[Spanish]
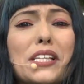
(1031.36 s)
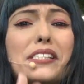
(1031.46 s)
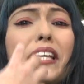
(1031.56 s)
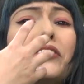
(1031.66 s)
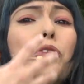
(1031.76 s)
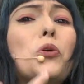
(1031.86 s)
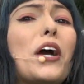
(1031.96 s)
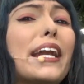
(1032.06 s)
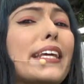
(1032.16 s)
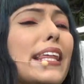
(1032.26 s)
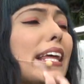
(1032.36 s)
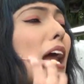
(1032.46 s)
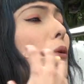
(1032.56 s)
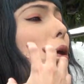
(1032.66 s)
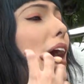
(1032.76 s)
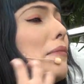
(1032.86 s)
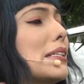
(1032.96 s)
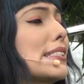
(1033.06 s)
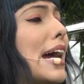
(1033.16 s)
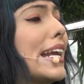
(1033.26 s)
que siento, mujer, que de la boca
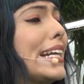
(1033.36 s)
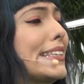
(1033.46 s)
me sale el